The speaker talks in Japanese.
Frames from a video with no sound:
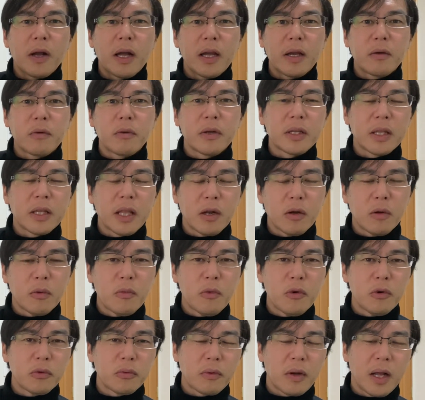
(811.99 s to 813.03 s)
回これ頼
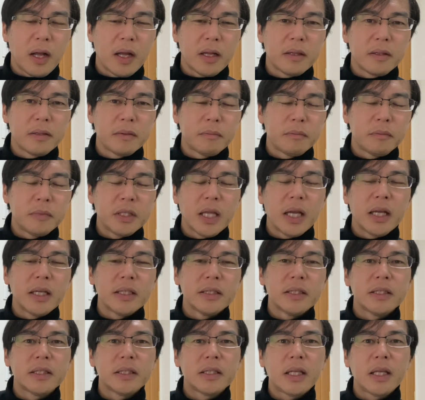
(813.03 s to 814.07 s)
もうとか、みた
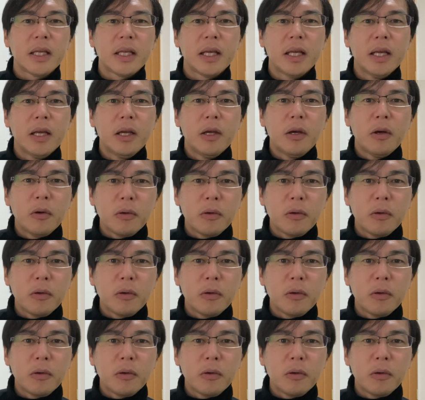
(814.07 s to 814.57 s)
いにして、